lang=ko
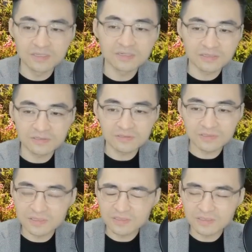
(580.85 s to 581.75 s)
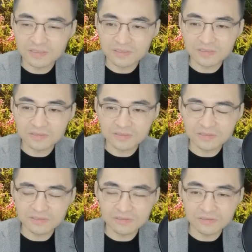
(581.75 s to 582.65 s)
그럴 때 이제
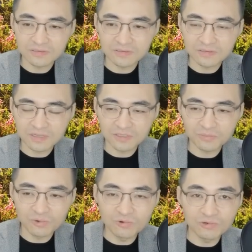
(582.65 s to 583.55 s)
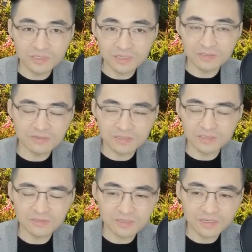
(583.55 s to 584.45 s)
그걸 아직 본공사 들어가기
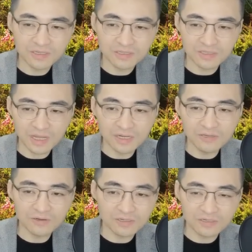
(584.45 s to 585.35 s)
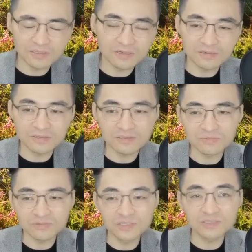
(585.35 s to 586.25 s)
전에 다리 역할을 한다 그래서
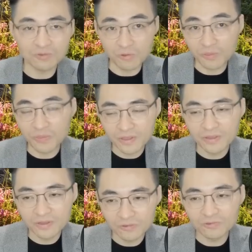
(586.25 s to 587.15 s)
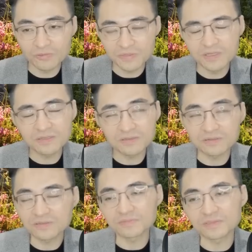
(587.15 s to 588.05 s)
브릿지론 돈을 빌리는
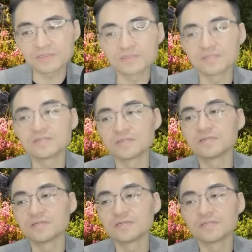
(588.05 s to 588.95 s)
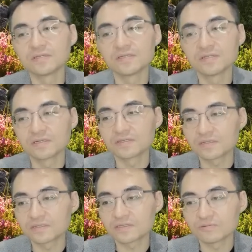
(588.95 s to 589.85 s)
거예요.
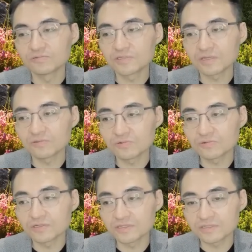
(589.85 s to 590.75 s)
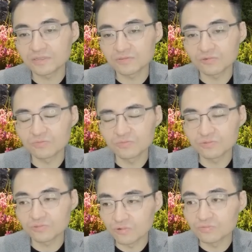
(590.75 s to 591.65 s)
근데 그게 울산 동구 일산
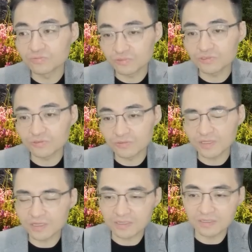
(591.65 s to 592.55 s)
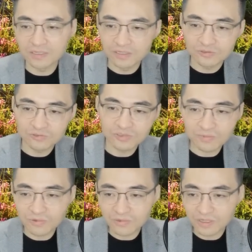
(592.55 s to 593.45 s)
동부, 동푸르지오인데
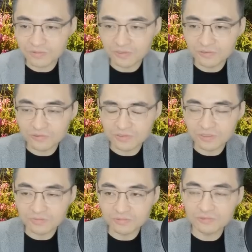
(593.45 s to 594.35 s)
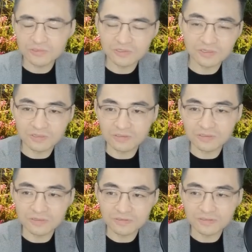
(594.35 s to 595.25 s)
주상복합 건축사업 부도 처리가
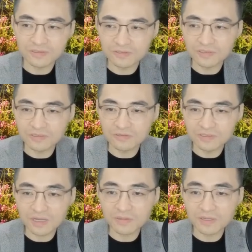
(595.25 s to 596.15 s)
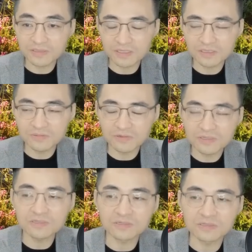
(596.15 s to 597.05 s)
됐대요. 그래서 이걸
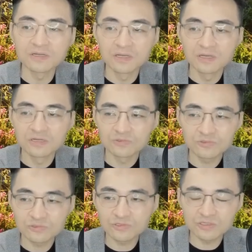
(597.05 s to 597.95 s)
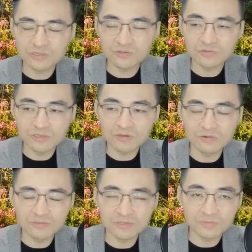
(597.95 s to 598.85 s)
사백사십억을 후순위 채권을
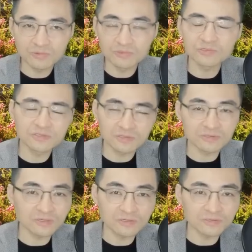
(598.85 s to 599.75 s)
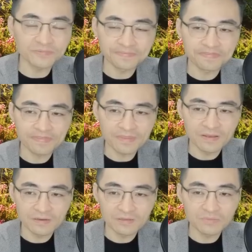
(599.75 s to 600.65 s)
대우건설이 보증을 썼어요.
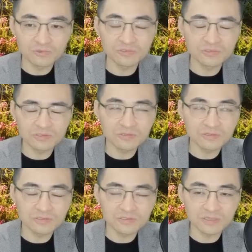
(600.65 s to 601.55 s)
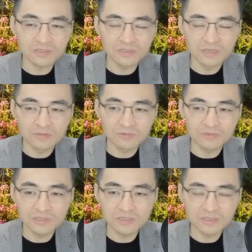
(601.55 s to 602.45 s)
근데 보증 선고를 이제
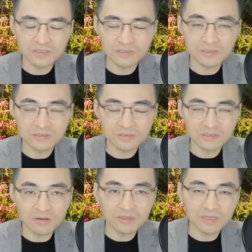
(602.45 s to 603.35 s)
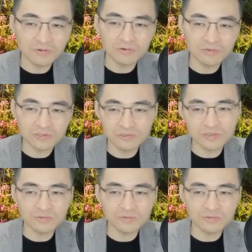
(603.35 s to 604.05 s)
본인이 이제 상환하고 철수해